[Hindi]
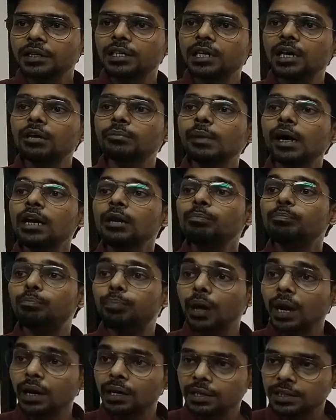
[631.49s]
ये हमारे
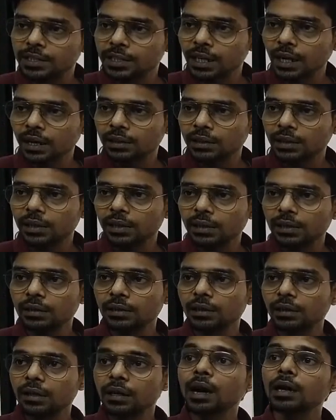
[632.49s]
ब्लड से आता
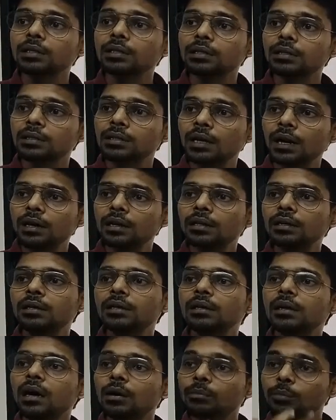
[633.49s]
है रादर देन
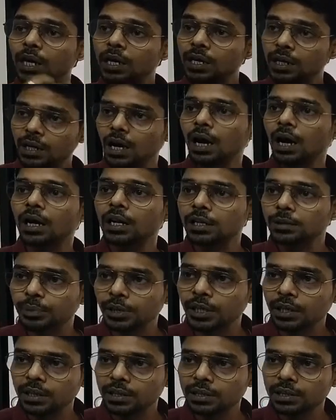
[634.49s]
हमारे खाने
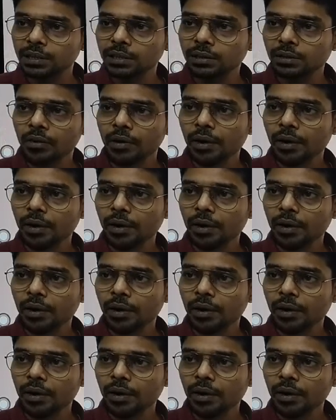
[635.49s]
पीने से